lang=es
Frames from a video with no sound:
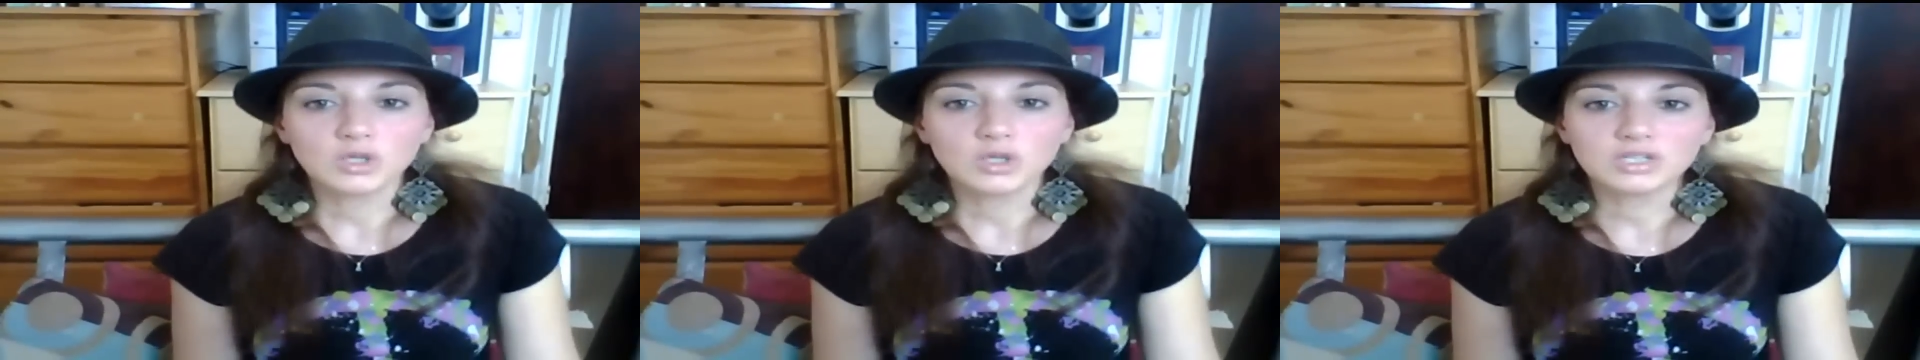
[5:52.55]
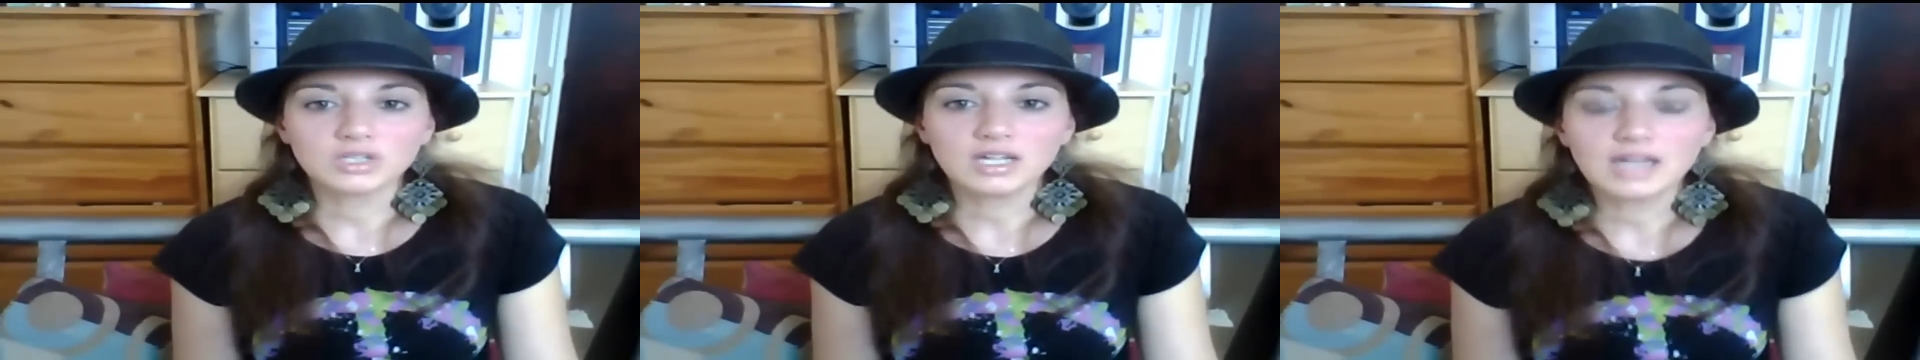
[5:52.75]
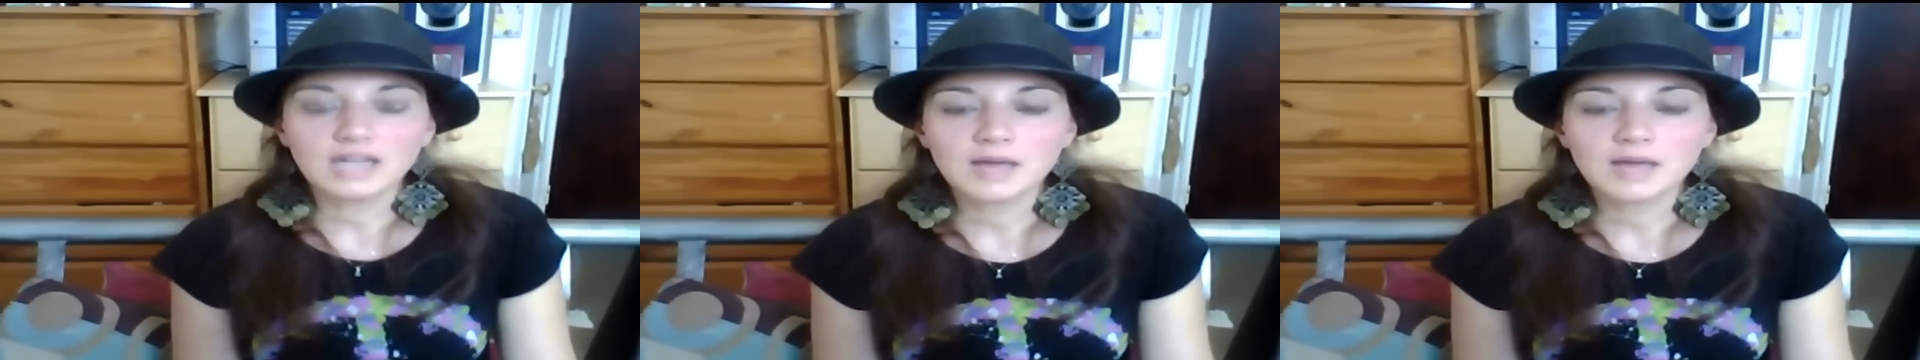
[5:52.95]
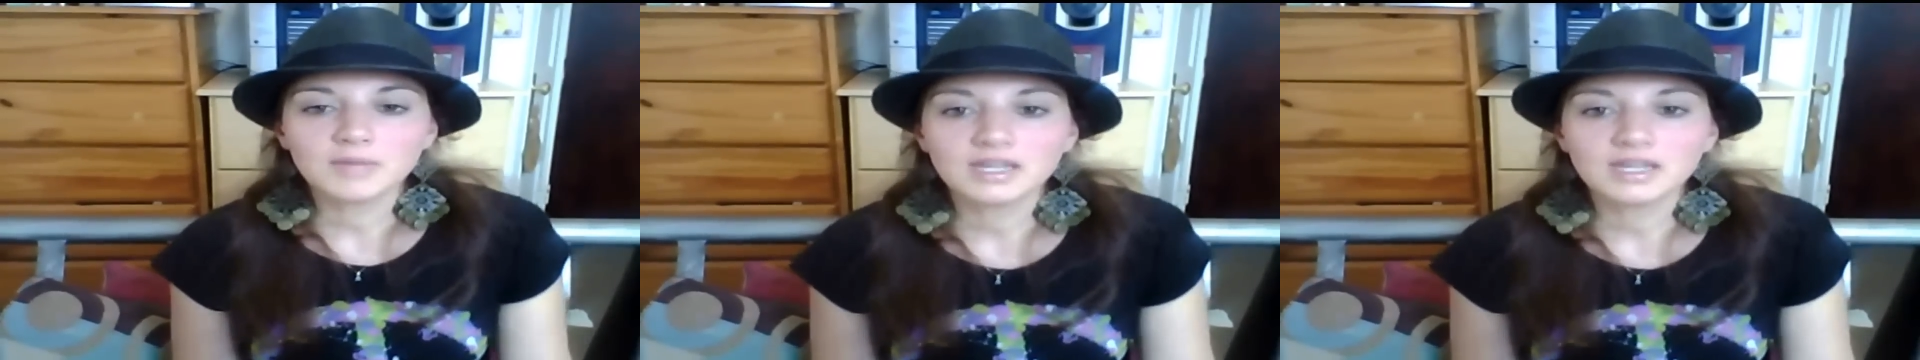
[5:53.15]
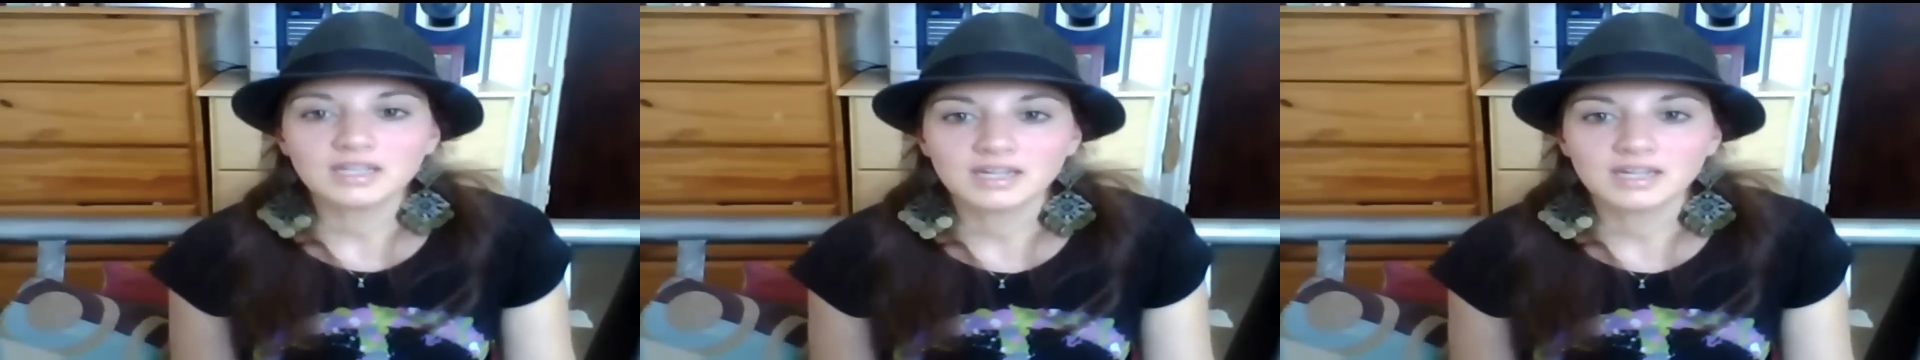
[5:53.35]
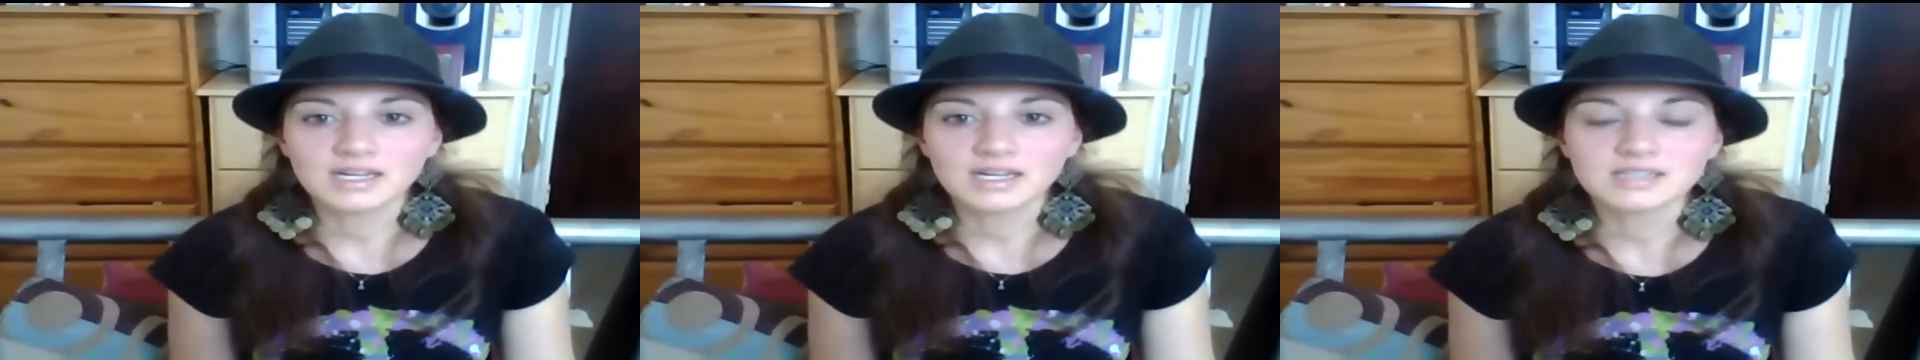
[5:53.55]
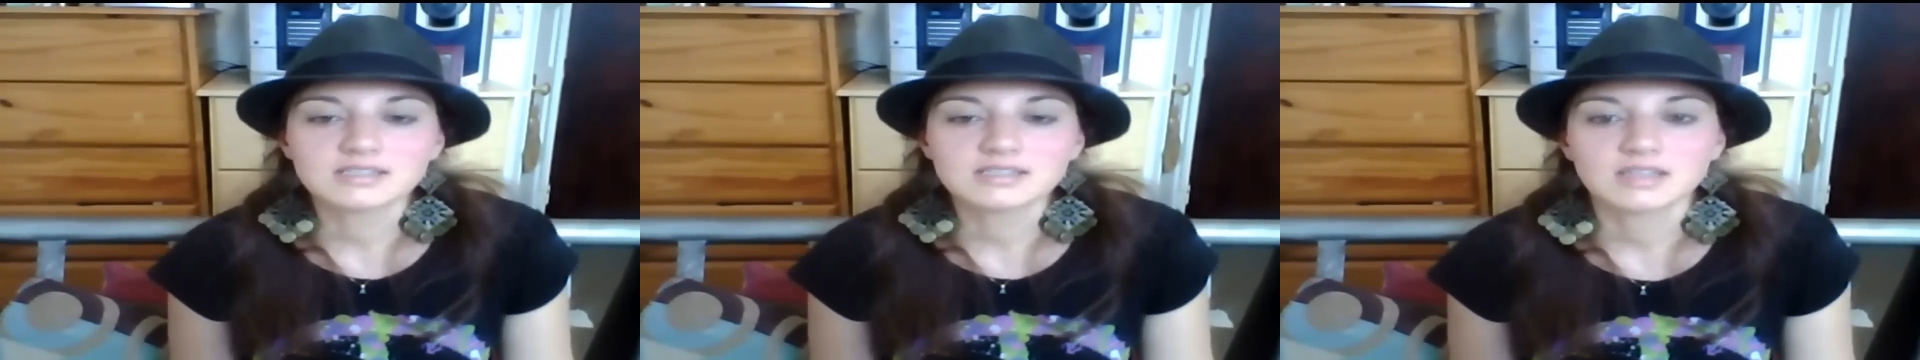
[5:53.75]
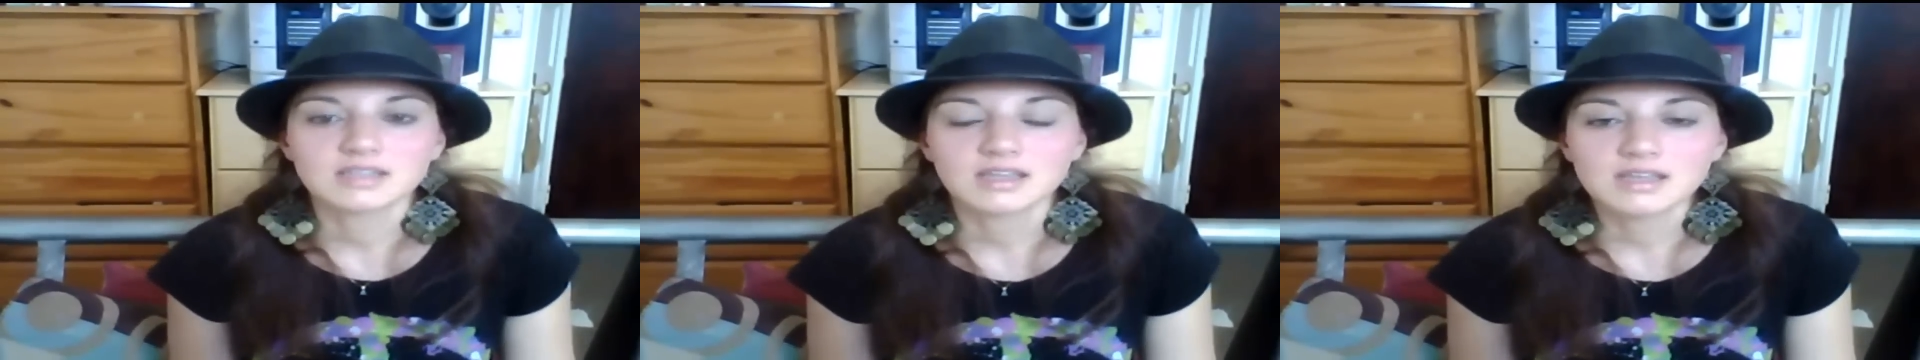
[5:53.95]
Otra de las maneras
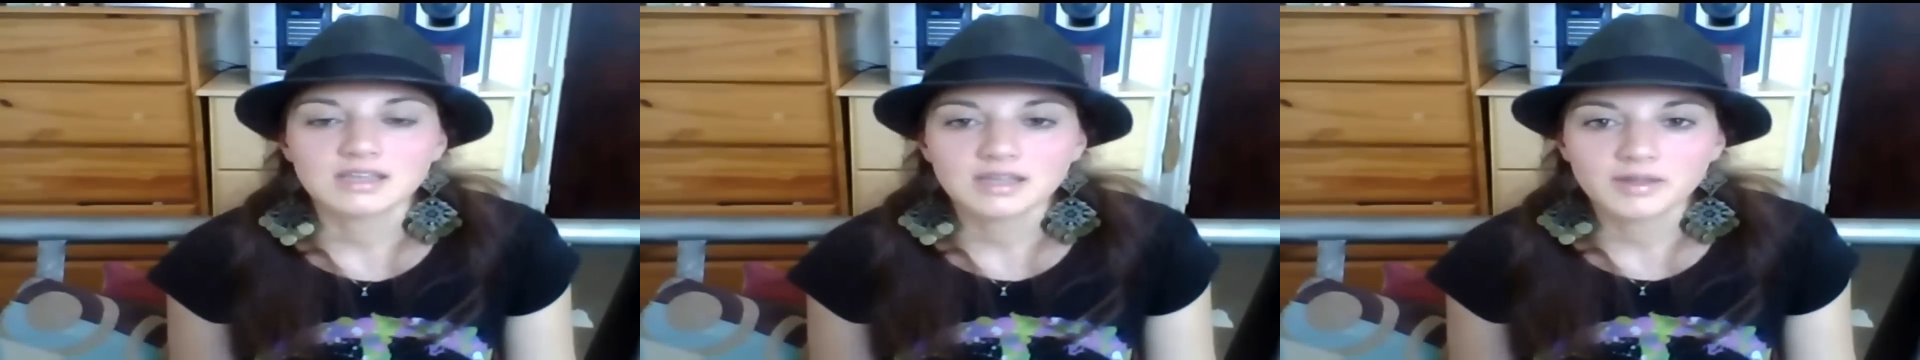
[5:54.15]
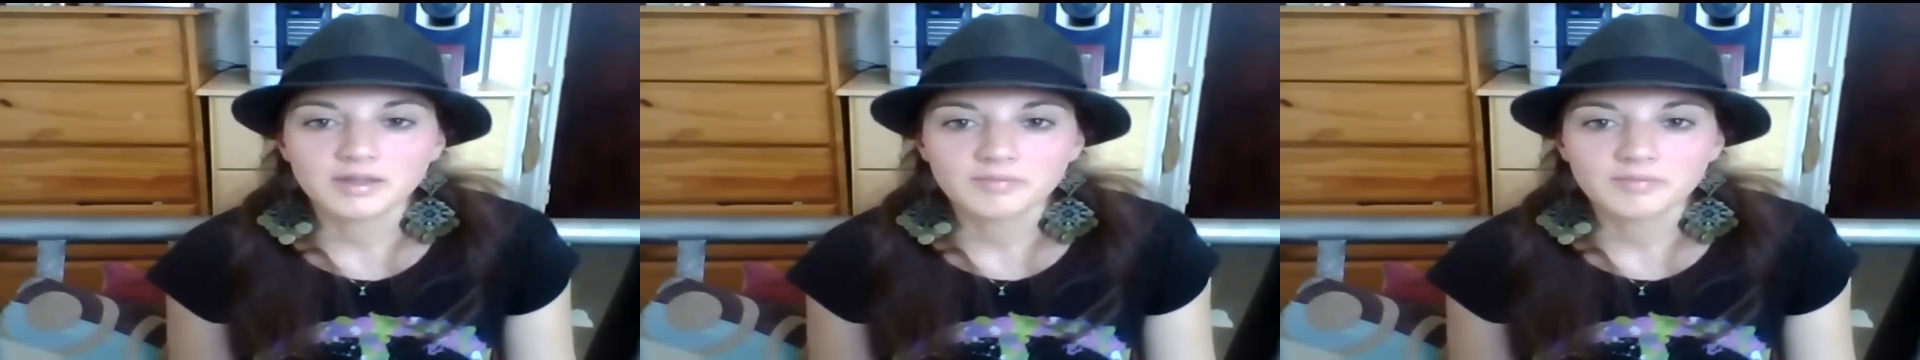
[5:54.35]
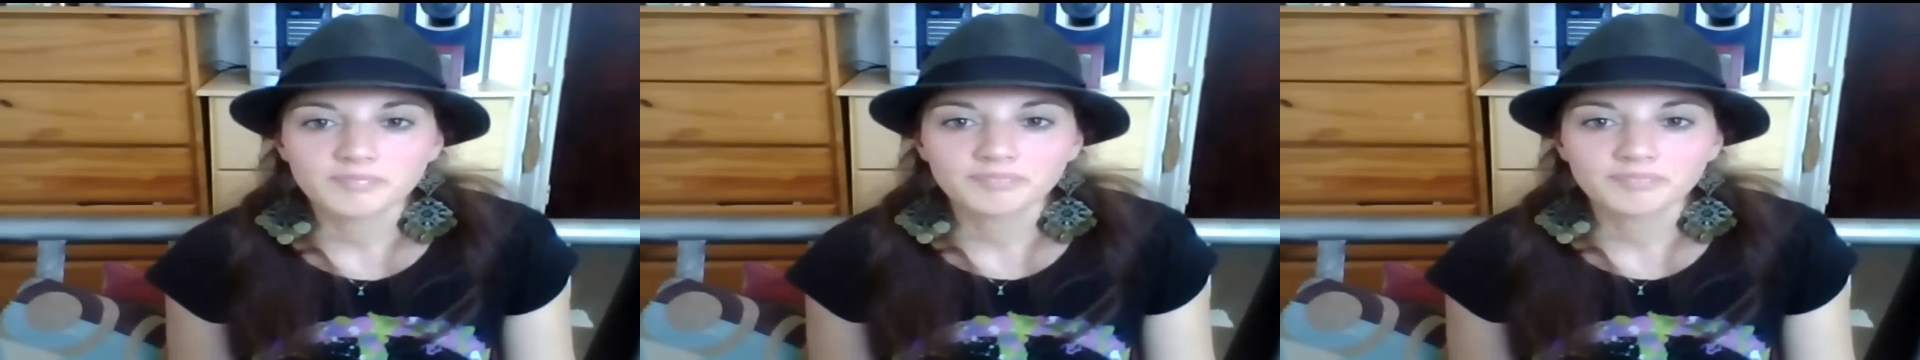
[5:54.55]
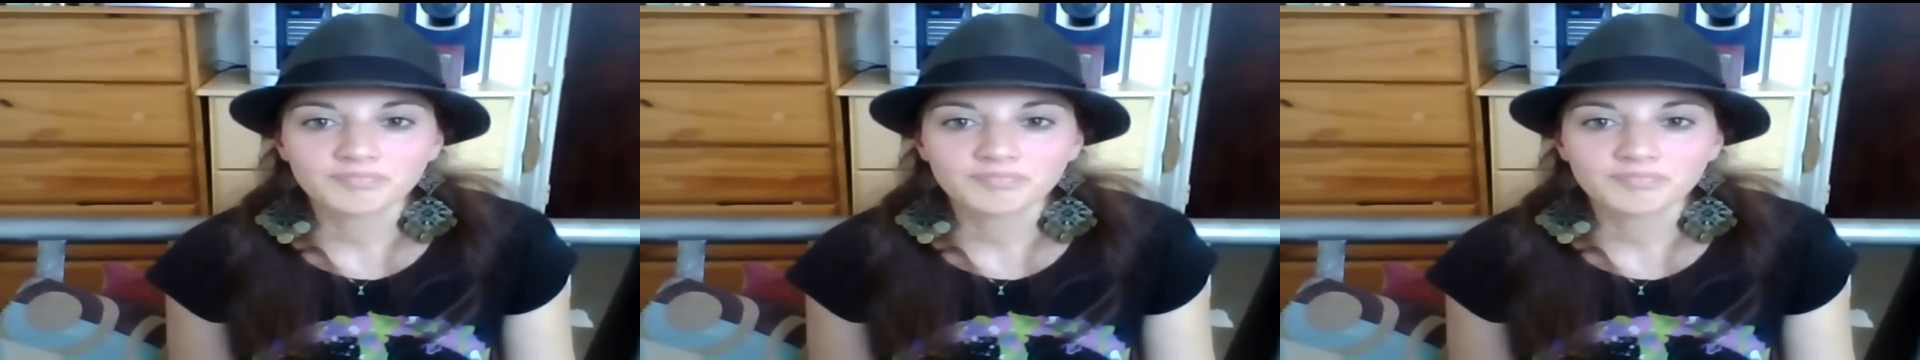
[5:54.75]
em,